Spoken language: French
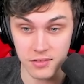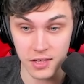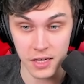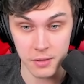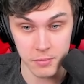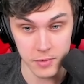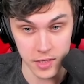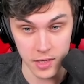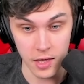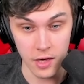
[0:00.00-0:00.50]

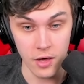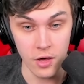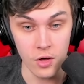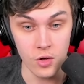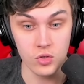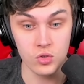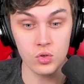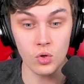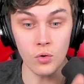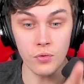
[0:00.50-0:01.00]
trémie.
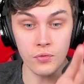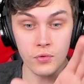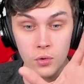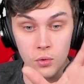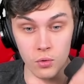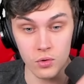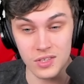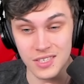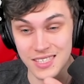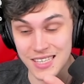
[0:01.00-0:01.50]
Sauf
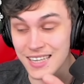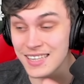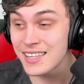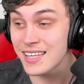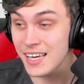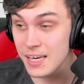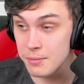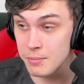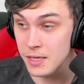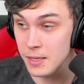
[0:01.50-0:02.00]
que cette
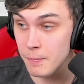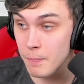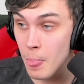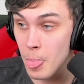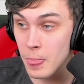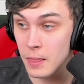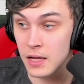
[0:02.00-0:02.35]
trémie,